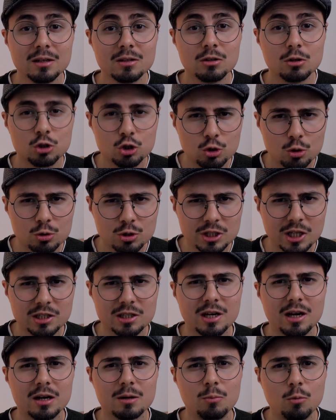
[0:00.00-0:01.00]
должно
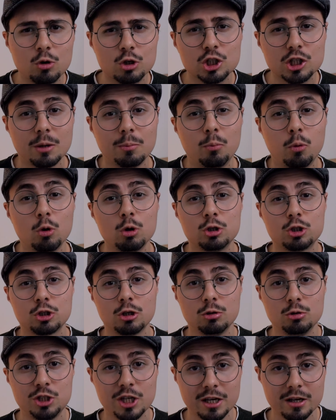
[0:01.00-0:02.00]
узнать как можно больше
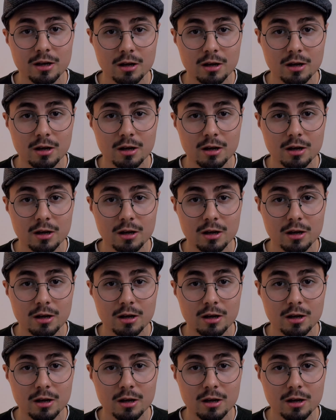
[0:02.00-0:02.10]
людей.